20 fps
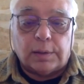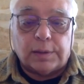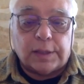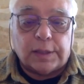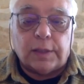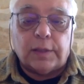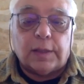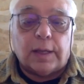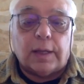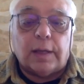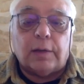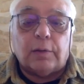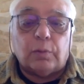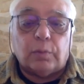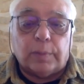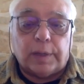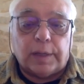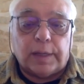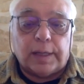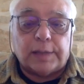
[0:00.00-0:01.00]
SIDA, el
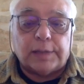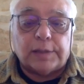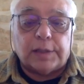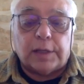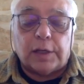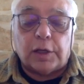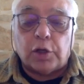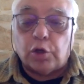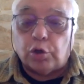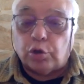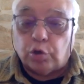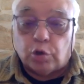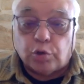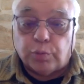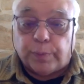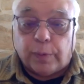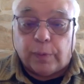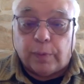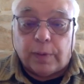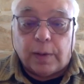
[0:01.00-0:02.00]
VIH y
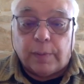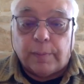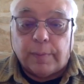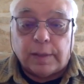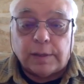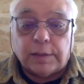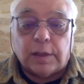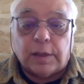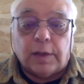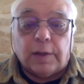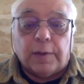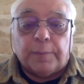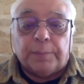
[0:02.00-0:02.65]
otros problemas